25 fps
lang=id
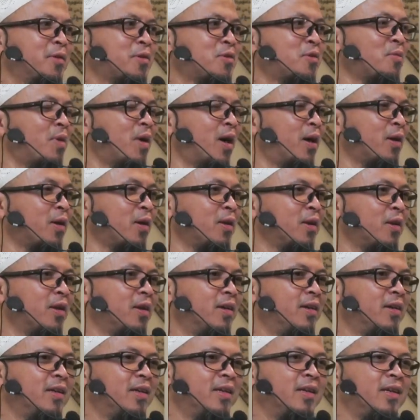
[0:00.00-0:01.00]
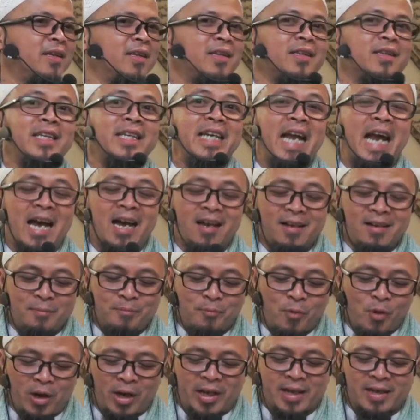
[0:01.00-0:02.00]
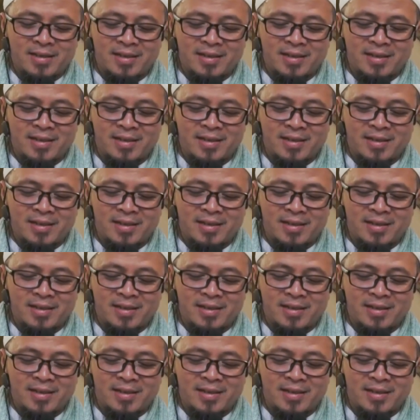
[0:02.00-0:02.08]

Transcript: Subhanallah. Tidak boleh